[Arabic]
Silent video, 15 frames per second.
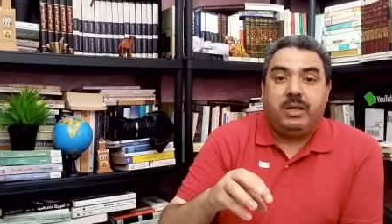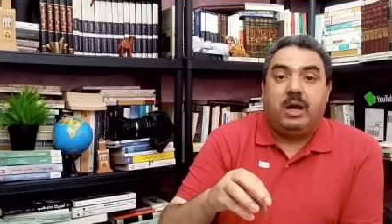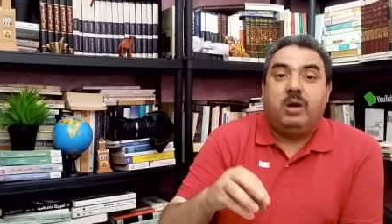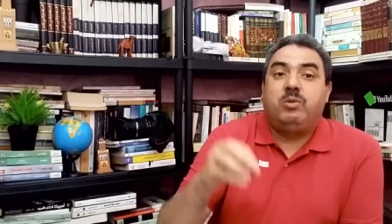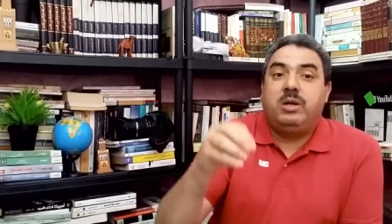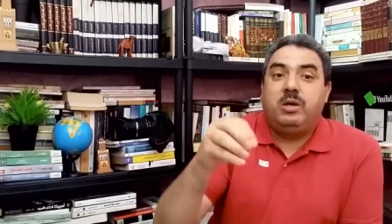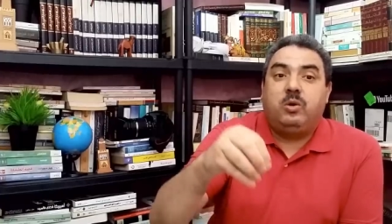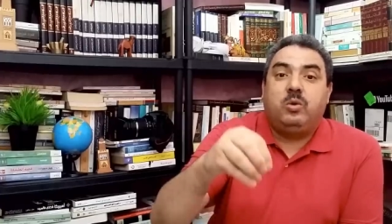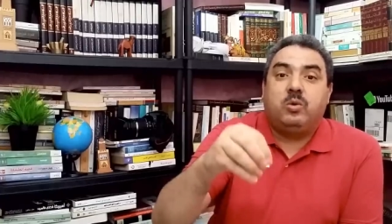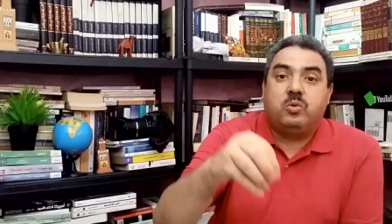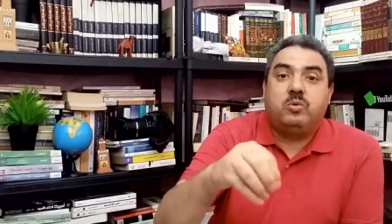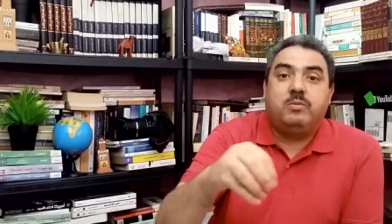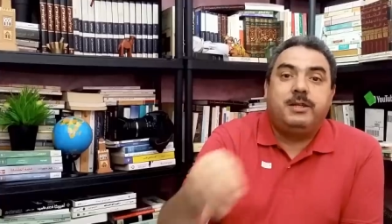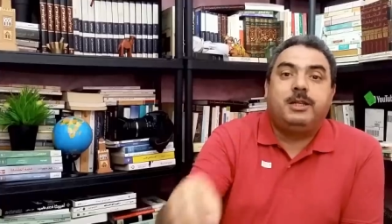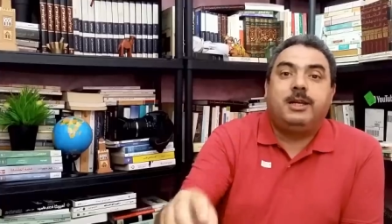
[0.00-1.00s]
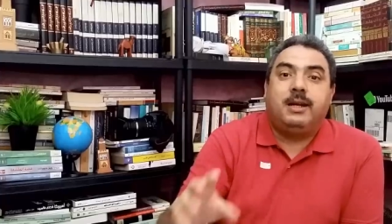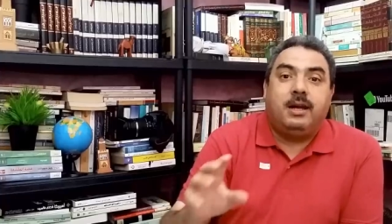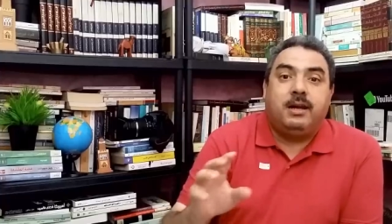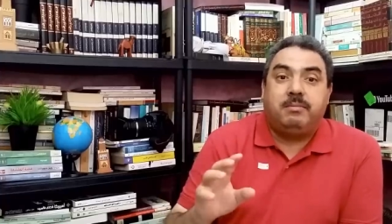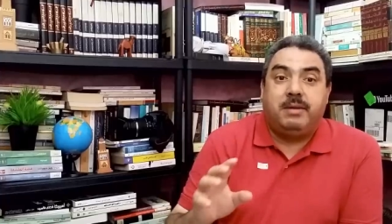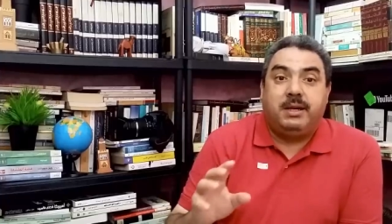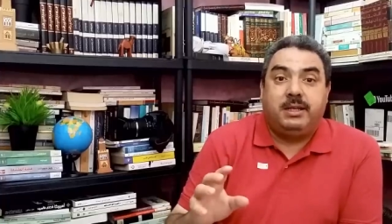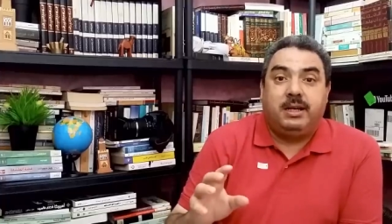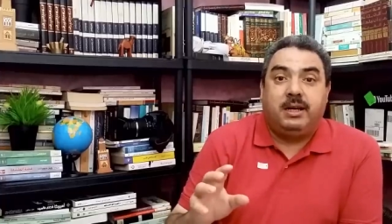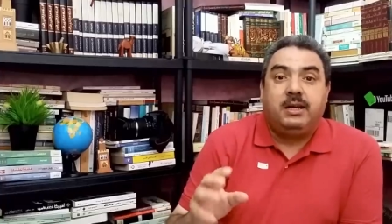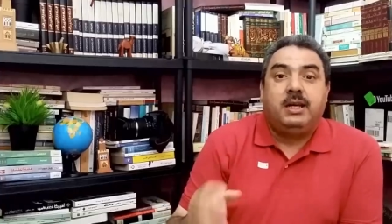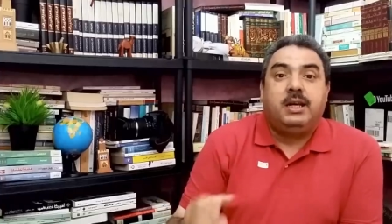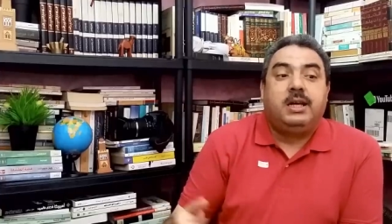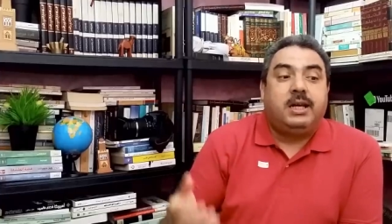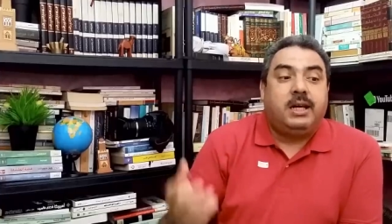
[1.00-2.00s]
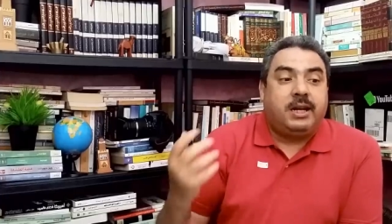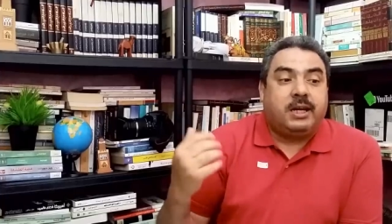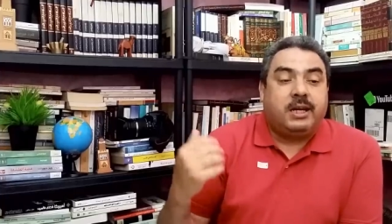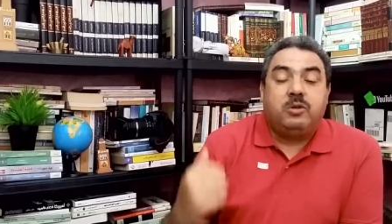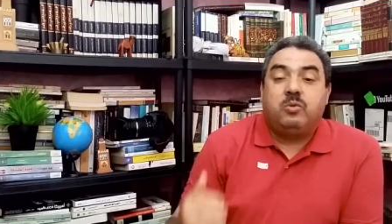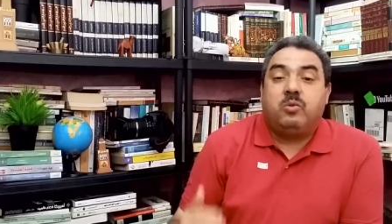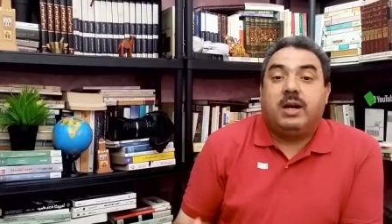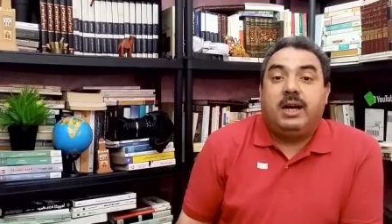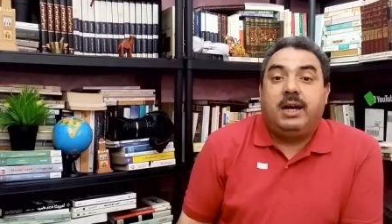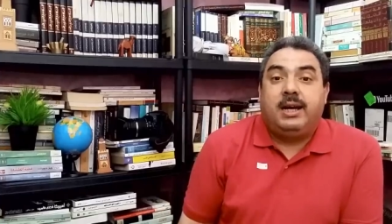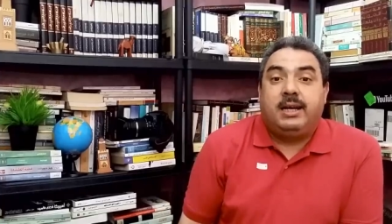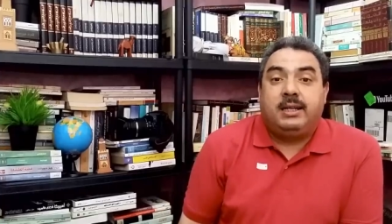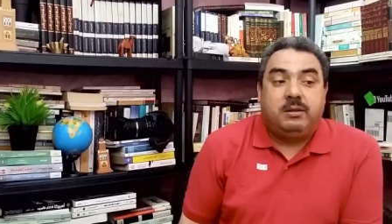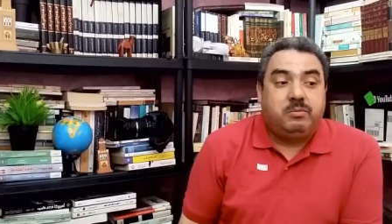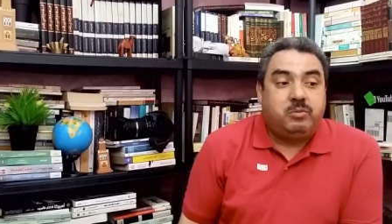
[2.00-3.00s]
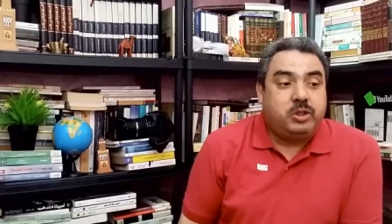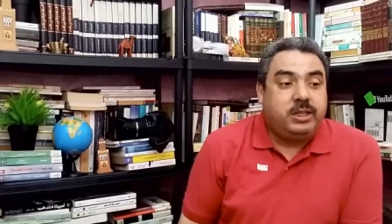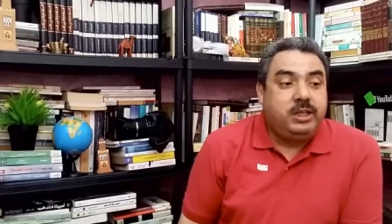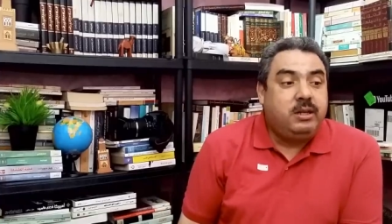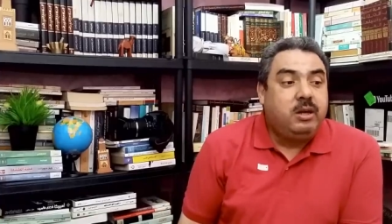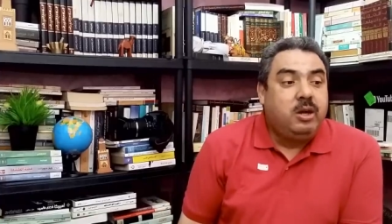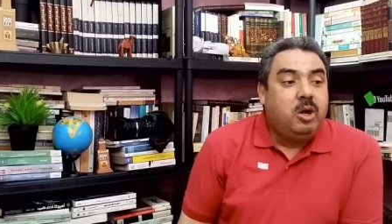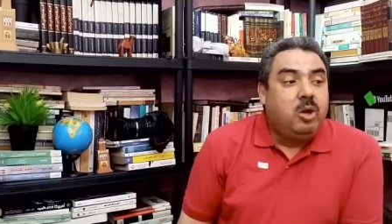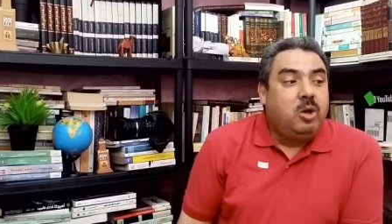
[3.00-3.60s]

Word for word: او الحكومه ديال المانيا راه كان وقع هذا المشكل